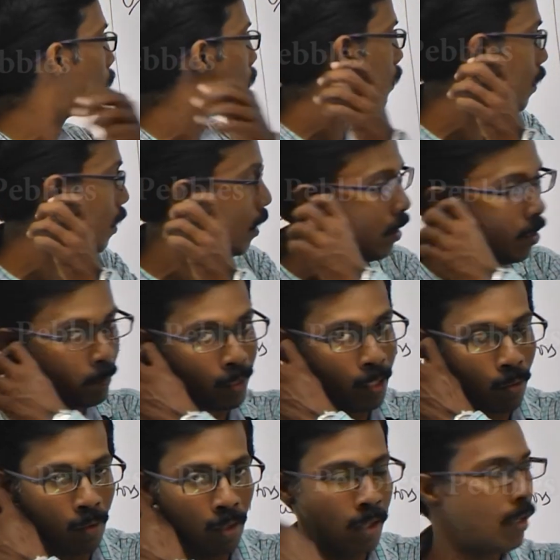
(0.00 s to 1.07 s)
ப்ரெசன்ட் இந்த
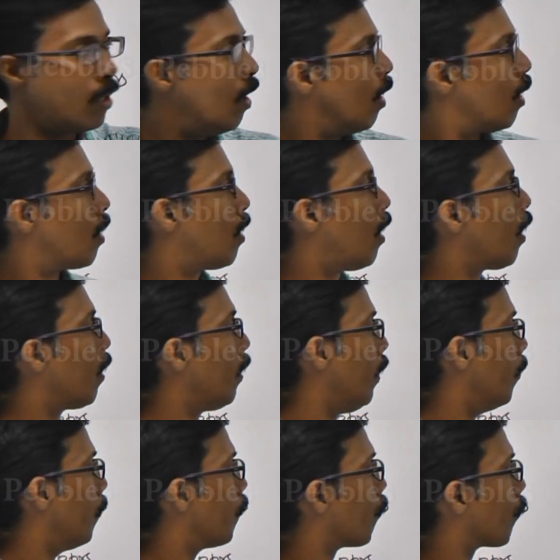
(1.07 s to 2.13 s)
பர்டிகுலர் காக்லியா